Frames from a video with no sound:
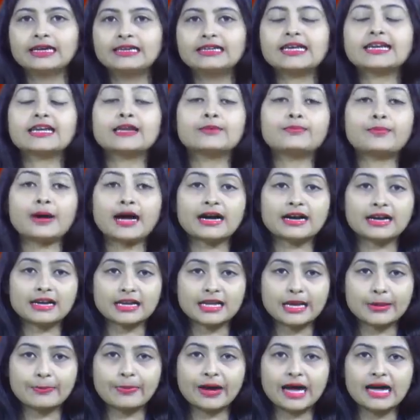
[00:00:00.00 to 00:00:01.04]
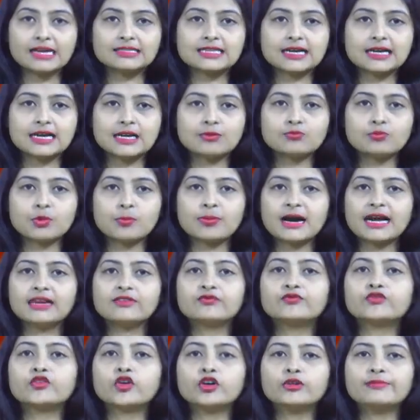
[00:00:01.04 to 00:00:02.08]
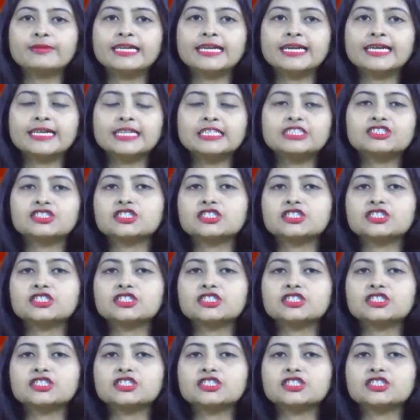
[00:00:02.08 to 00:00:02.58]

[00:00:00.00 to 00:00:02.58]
लेकिन पागल के पास अगर मोबाइल फोन मिले